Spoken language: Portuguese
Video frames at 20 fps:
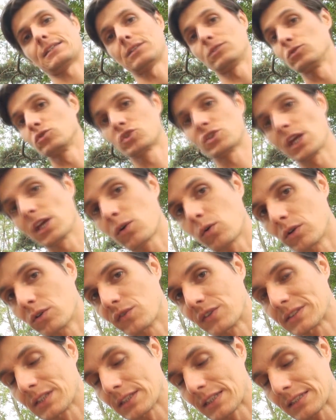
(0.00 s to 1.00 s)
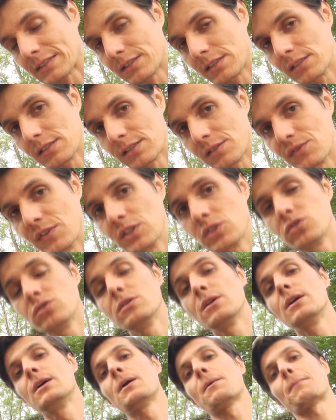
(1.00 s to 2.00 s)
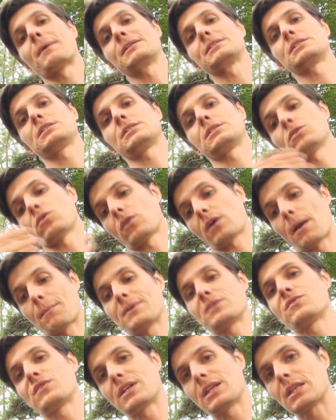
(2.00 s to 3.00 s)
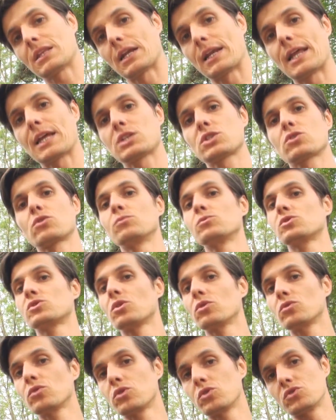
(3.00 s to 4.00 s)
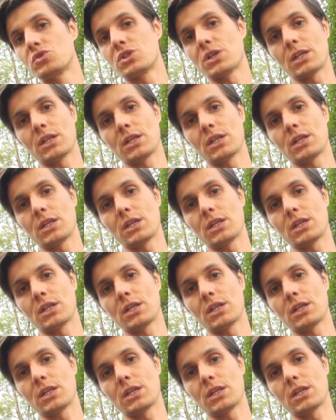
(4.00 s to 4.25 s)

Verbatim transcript: Eu não sei quando você está assistindo esse vídeo, mas eu acabei de ver na internet que o Museu do Rio de